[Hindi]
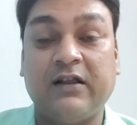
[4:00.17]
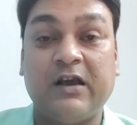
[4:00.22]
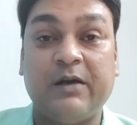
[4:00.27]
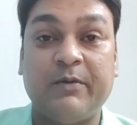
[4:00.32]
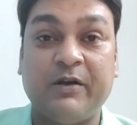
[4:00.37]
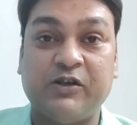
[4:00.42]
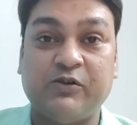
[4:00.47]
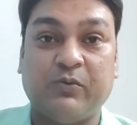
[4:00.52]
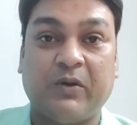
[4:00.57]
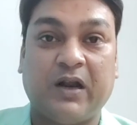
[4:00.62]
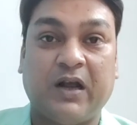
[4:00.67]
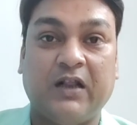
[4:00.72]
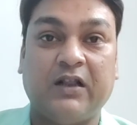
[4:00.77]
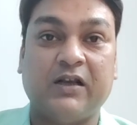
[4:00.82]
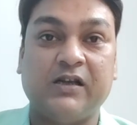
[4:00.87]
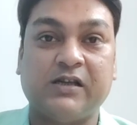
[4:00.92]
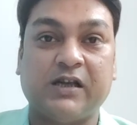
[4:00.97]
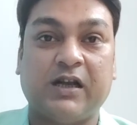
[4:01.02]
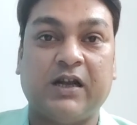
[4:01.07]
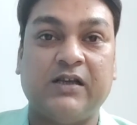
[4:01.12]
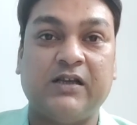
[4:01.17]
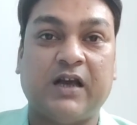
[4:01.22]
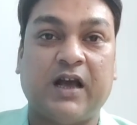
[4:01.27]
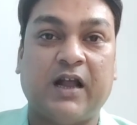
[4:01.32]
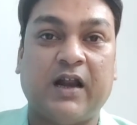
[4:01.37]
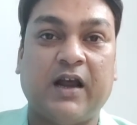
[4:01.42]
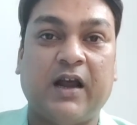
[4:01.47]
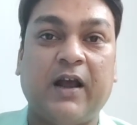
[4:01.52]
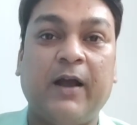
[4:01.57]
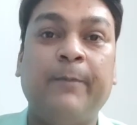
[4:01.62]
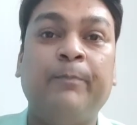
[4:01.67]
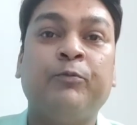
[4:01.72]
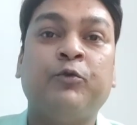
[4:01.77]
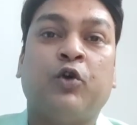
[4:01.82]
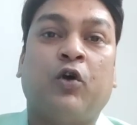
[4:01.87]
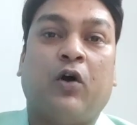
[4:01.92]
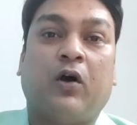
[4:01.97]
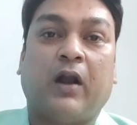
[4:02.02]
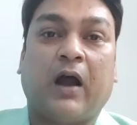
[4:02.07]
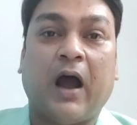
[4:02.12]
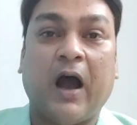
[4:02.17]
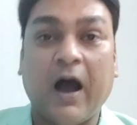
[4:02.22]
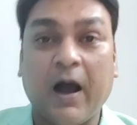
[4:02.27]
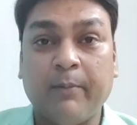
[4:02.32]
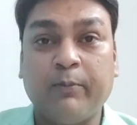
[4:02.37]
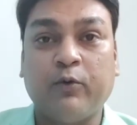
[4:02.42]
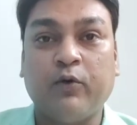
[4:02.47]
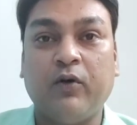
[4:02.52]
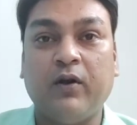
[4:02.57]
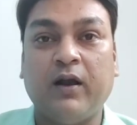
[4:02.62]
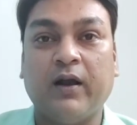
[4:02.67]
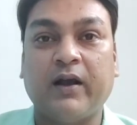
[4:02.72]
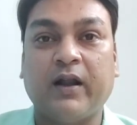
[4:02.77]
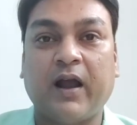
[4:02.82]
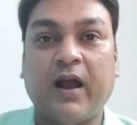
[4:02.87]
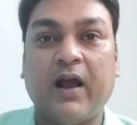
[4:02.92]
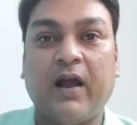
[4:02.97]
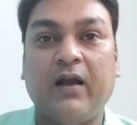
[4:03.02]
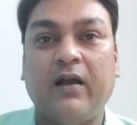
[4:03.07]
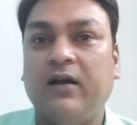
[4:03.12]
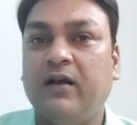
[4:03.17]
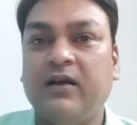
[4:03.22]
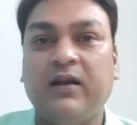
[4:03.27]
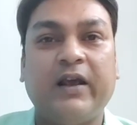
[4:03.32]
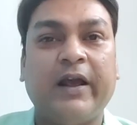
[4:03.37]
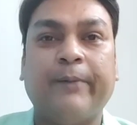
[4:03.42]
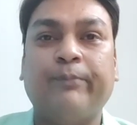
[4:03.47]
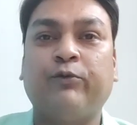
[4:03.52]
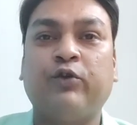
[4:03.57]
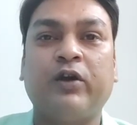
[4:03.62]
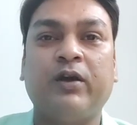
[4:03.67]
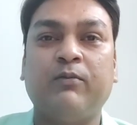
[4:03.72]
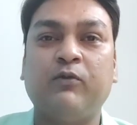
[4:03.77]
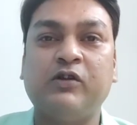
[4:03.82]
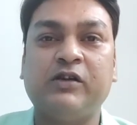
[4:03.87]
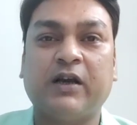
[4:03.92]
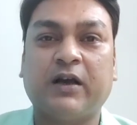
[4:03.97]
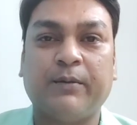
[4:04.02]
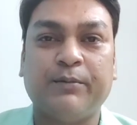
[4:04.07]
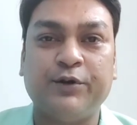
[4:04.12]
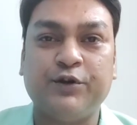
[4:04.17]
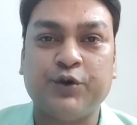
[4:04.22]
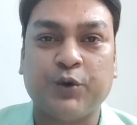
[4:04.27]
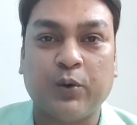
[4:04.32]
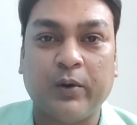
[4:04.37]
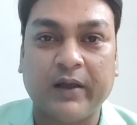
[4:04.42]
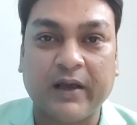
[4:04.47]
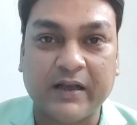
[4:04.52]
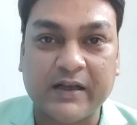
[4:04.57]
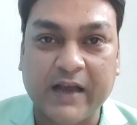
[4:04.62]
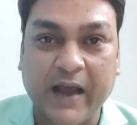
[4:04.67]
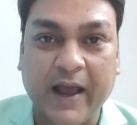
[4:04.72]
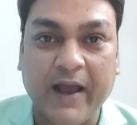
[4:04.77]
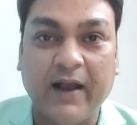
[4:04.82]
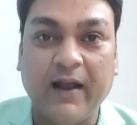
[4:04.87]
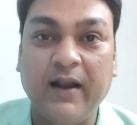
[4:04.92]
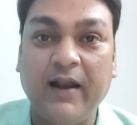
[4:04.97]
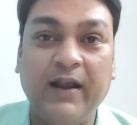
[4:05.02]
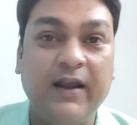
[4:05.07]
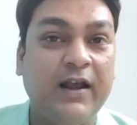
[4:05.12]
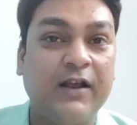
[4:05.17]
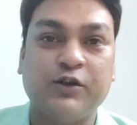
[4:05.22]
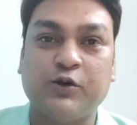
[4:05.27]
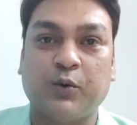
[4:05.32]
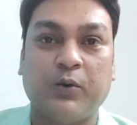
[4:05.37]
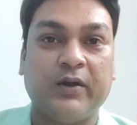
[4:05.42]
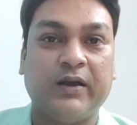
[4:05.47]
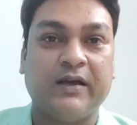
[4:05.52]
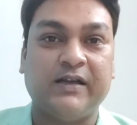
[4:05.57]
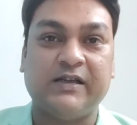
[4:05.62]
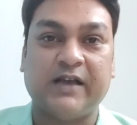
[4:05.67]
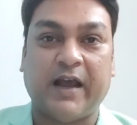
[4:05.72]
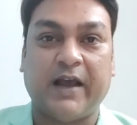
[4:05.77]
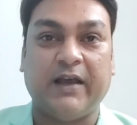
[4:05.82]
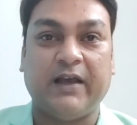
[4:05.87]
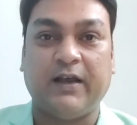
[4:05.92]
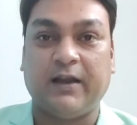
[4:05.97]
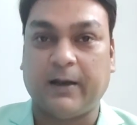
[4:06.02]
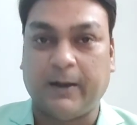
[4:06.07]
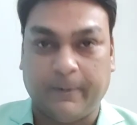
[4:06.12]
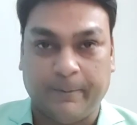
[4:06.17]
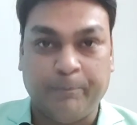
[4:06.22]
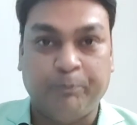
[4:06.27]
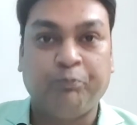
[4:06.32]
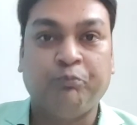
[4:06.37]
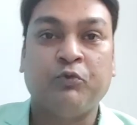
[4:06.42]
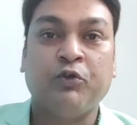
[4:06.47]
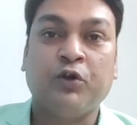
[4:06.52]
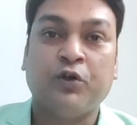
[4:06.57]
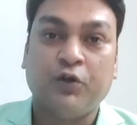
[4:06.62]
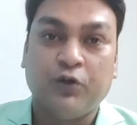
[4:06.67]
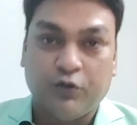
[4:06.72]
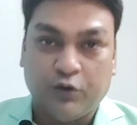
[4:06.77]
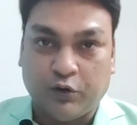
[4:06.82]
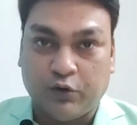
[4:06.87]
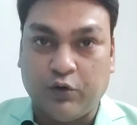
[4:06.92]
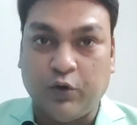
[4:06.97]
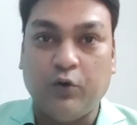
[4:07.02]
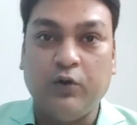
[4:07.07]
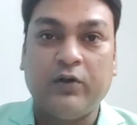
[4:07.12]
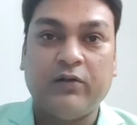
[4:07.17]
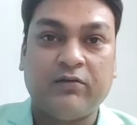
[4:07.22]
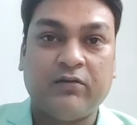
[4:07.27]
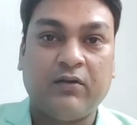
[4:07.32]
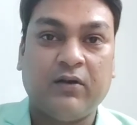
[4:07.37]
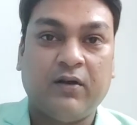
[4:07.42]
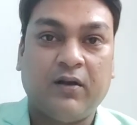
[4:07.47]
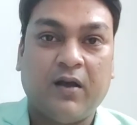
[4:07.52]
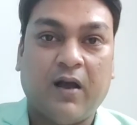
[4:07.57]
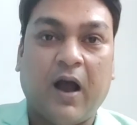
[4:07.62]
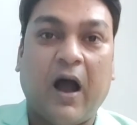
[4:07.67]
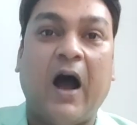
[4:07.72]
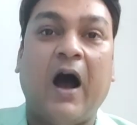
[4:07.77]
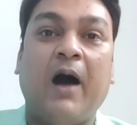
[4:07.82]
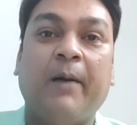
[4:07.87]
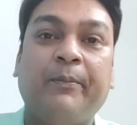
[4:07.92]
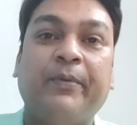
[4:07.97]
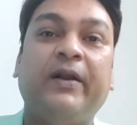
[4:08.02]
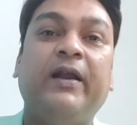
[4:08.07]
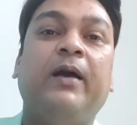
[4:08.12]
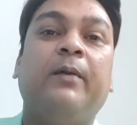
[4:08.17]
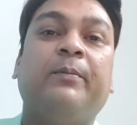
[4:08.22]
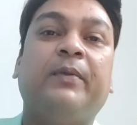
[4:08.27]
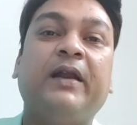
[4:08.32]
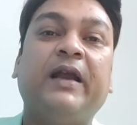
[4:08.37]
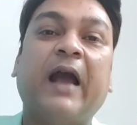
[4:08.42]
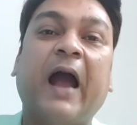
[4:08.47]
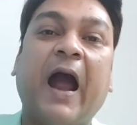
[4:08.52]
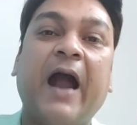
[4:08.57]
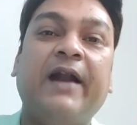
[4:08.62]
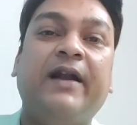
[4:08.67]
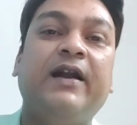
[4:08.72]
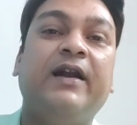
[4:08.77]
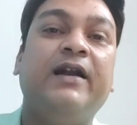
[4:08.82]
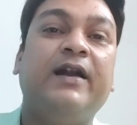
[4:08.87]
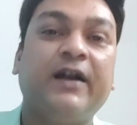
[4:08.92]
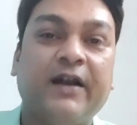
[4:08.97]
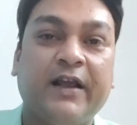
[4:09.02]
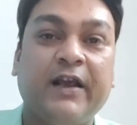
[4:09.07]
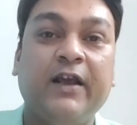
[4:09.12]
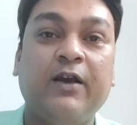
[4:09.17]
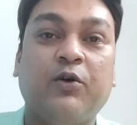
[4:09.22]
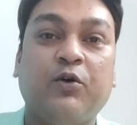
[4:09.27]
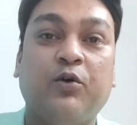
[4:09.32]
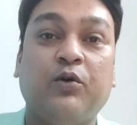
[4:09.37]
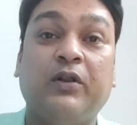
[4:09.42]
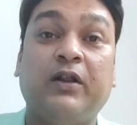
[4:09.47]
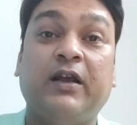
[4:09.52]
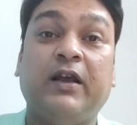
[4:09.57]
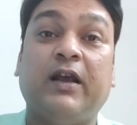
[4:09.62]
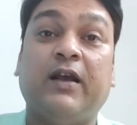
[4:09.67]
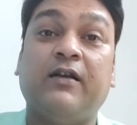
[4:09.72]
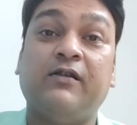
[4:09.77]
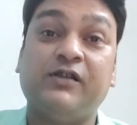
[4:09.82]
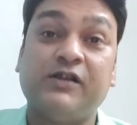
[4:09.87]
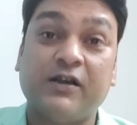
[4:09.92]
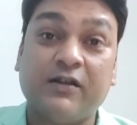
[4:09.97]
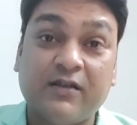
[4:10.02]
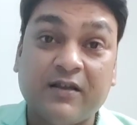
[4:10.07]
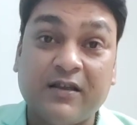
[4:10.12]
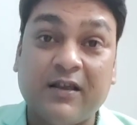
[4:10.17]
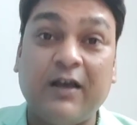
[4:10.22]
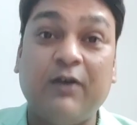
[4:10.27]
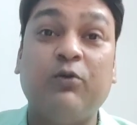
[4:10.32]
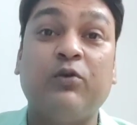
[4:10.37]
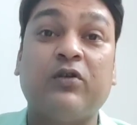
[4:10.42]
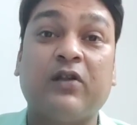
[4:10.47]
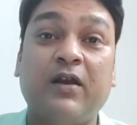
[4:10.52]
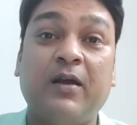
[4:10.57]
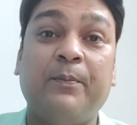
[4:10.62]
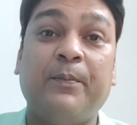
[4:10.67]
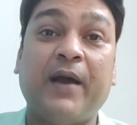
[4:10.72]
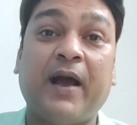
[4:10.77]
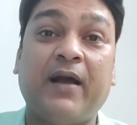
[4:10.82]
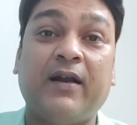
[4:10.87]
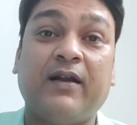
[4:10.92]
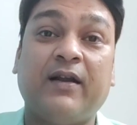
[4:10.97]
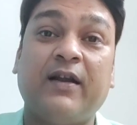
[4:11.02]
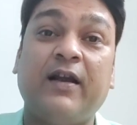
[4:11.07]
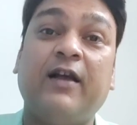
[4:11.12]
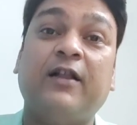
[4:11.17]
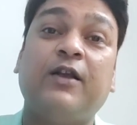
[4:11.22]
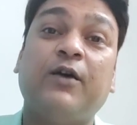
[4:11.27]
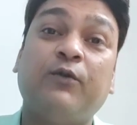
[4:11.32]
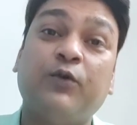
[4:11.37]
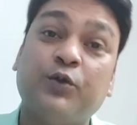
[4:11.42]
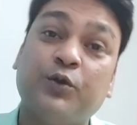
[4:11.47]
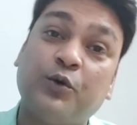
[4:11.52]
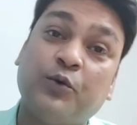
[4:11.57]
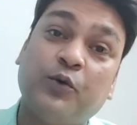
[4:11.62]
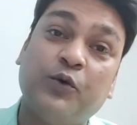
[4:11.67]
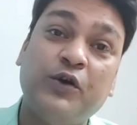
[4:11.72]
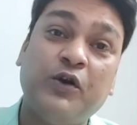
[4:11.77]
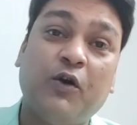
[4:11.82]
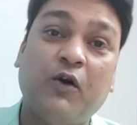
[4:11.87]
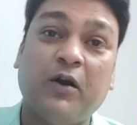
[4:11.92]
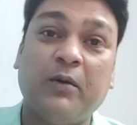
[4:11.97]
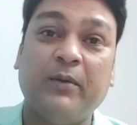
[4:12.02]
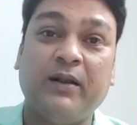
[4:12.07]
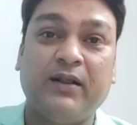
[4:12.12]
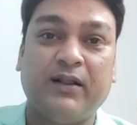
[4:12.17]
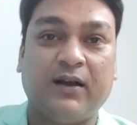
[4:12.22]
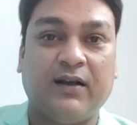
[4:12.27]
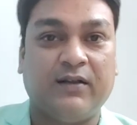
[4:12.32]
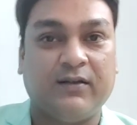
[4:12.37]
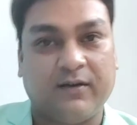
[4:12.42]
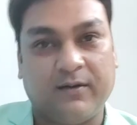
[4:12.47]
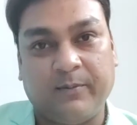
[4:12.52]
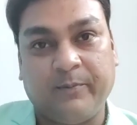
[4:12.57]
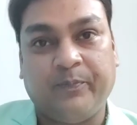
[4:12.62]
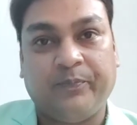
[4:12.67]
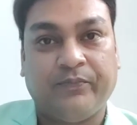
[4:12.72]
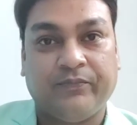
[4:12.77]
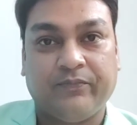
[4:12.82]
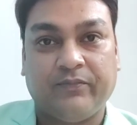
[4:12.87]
गलत इमेज बनाता चला जा रहा है और आपको लग रहा है कि अब तो ये मुझे कभी छोड़ के जाएगा नहीं या छोड़ के जाएगी नहीं तो दोस्त आपने अपनी आइडेंटिटी ही खो दी है जिससे उसने प्यार किया था वो तो कोई और बंदा था